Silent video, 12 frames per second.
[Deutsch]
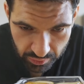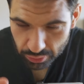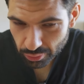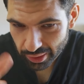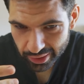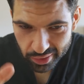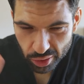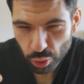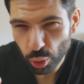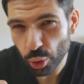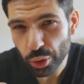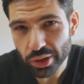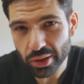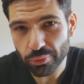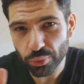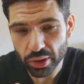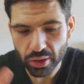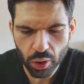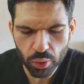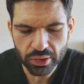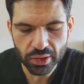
So leicht geräuchert, würde ich auch